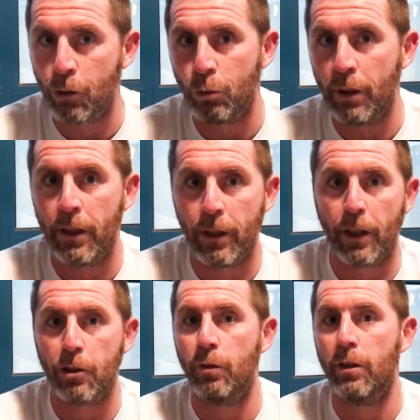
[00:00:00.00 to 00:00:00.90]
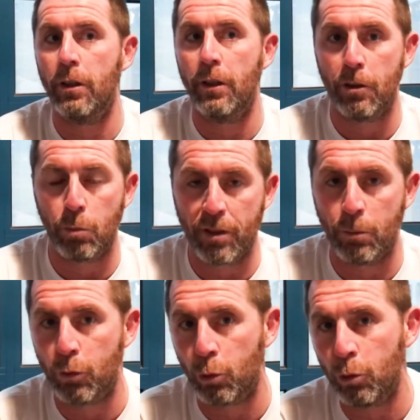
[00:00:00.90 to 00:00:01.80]
tous les responsables
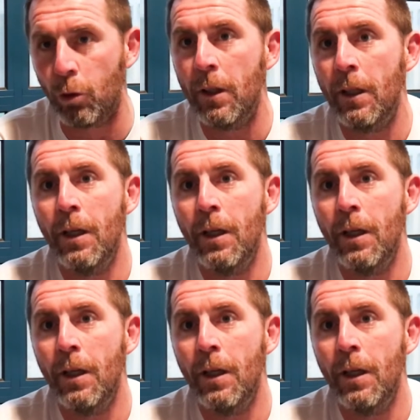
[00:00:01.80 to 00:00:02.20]
de structure.